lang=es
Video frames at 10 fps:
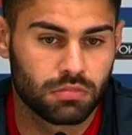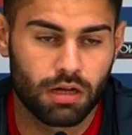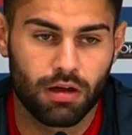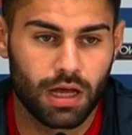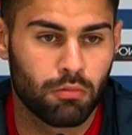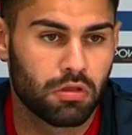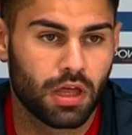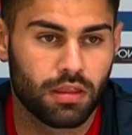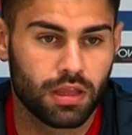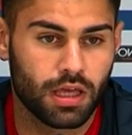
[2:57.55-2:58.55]
trabajamos
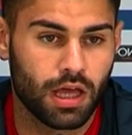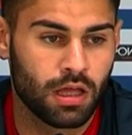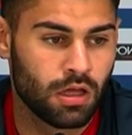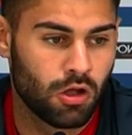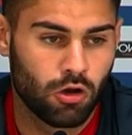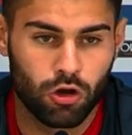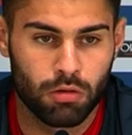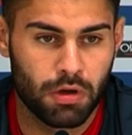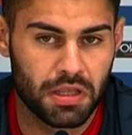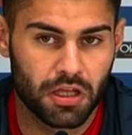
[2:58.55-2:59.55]
día a día, los
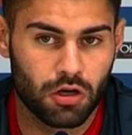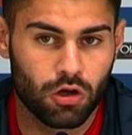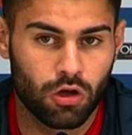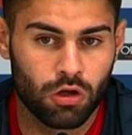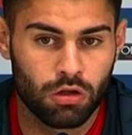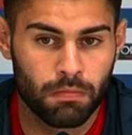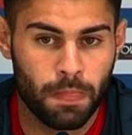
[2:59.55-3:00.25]
compañeros